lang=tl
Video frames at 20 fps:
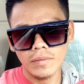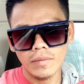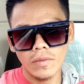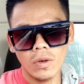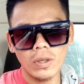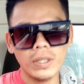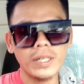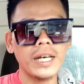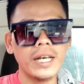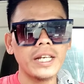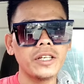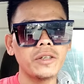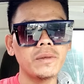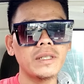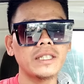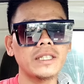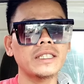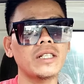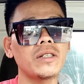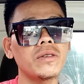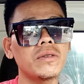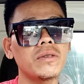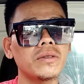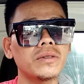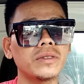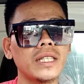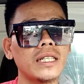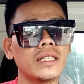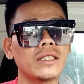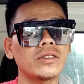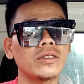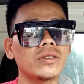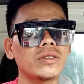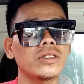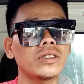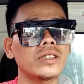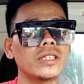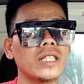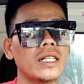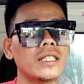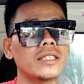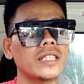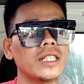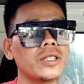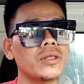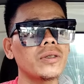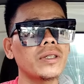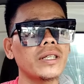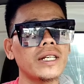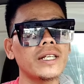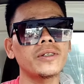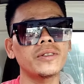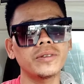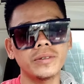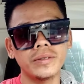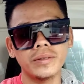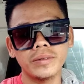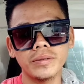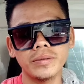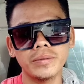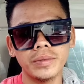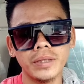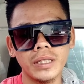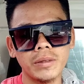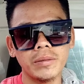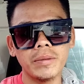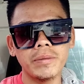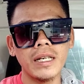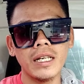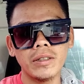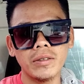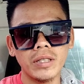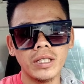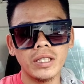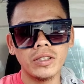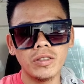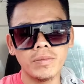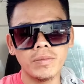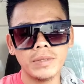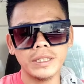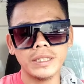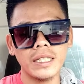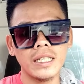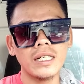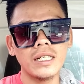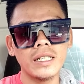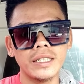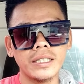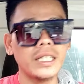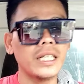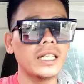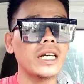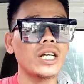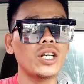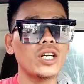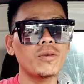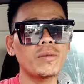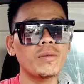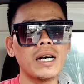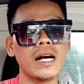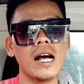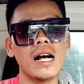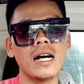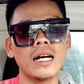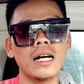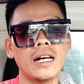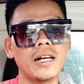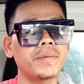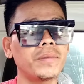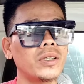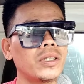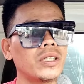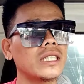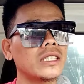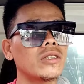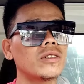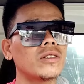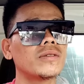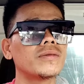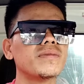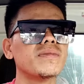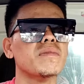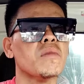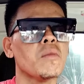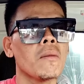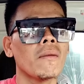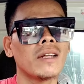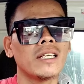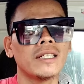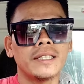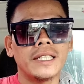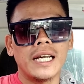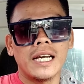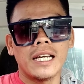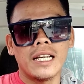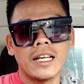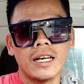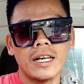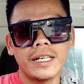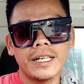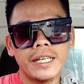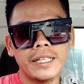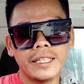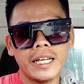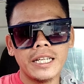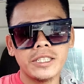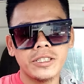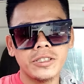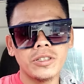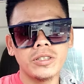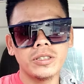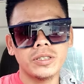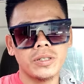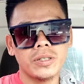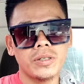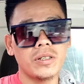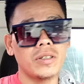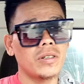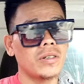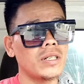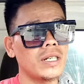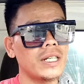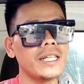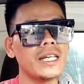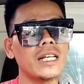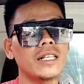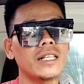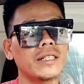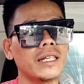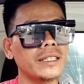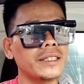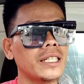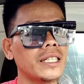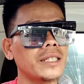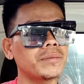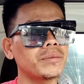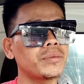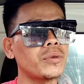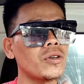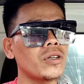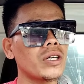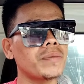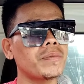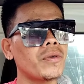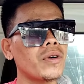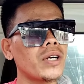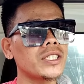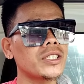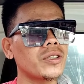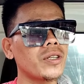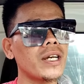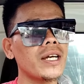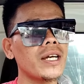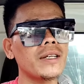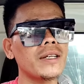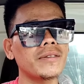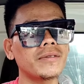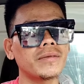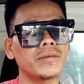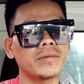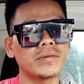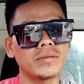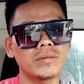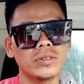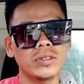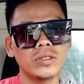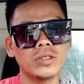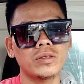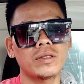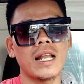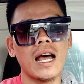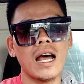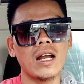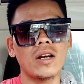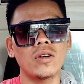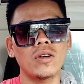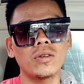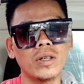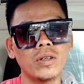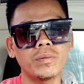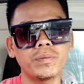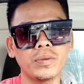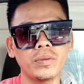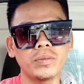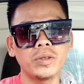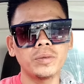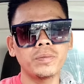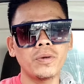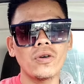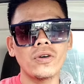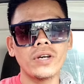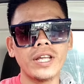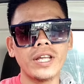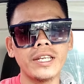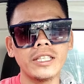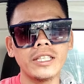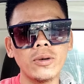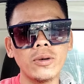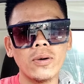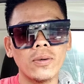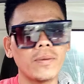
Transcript: wag na kayong magtanong saan tong saan sa UK yung pinagbibilang ko dito basta hindi kayo makaka-afford nito ayan guys no so ayan dagdag pogi points ko yan sus lalo akong pumupogi nito